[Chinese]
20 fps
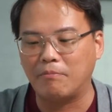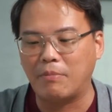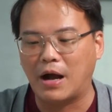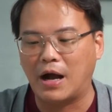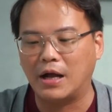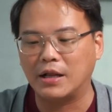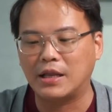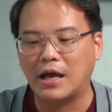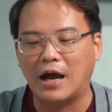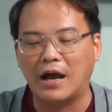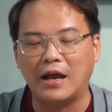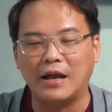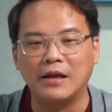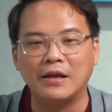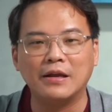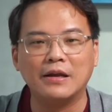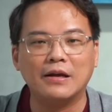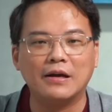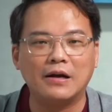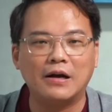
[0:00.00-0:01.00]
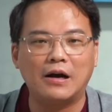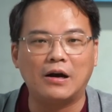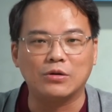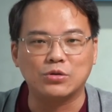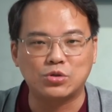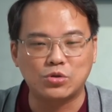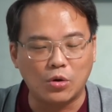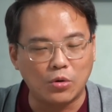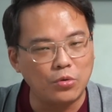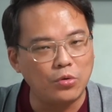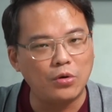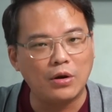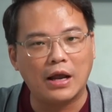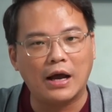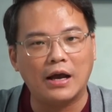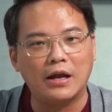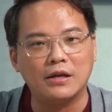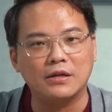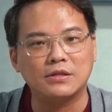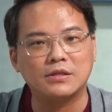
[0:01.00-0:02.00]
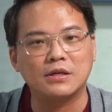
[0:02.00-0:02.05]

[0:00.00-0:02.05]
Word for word: 八台，好，终于来了。